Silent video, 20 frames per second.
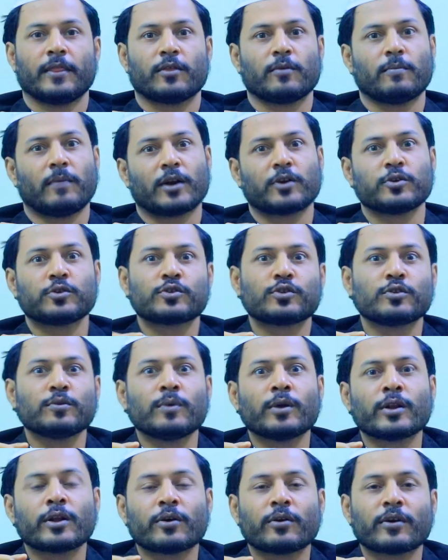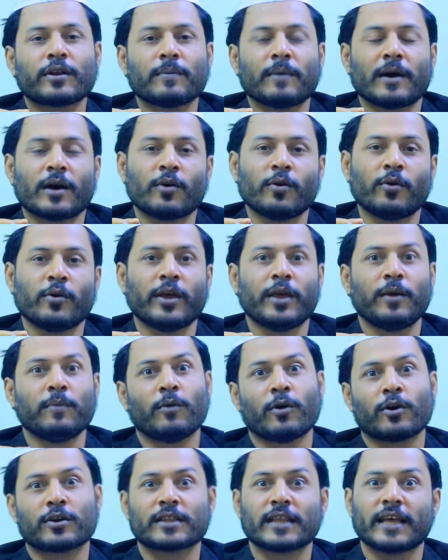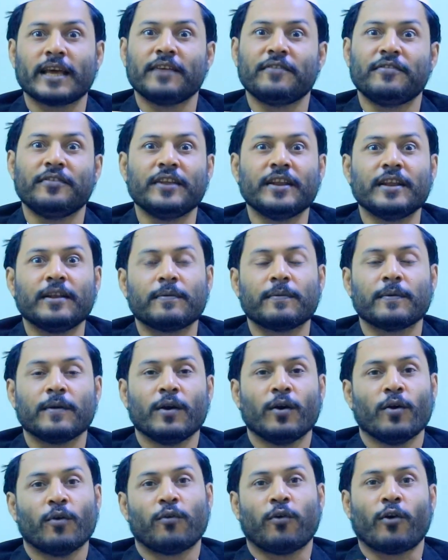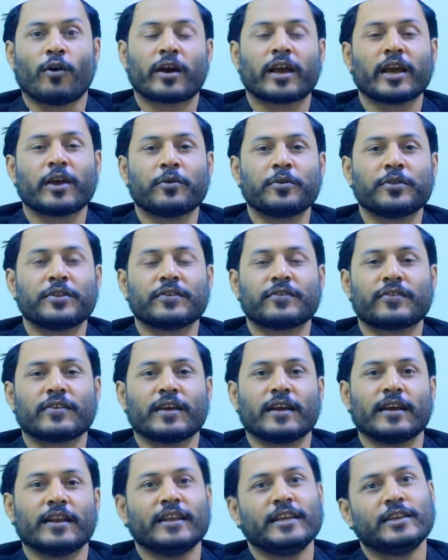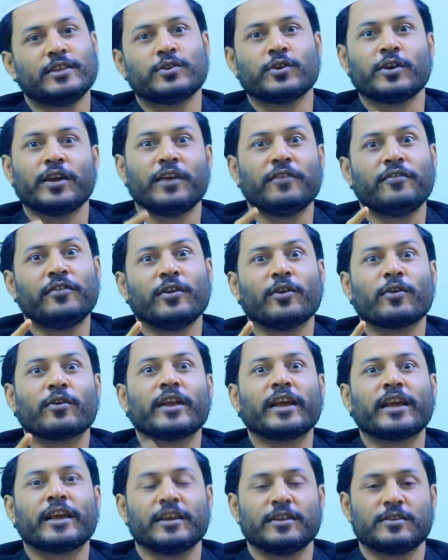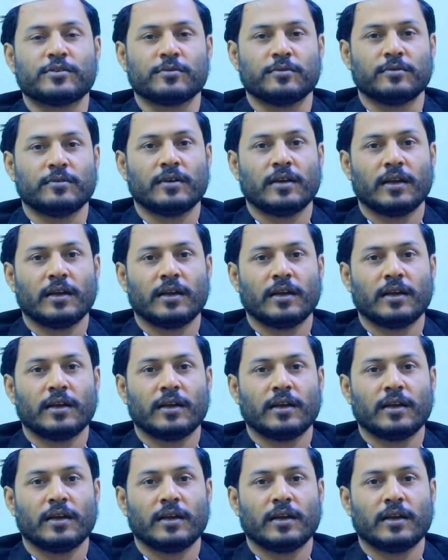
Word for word: তো মানুষ তো মনে করে মাগো এই বক্তা এই ফিরির ফককে কইতেছে নিশ্চয়ই এই ফির অনেক কিছু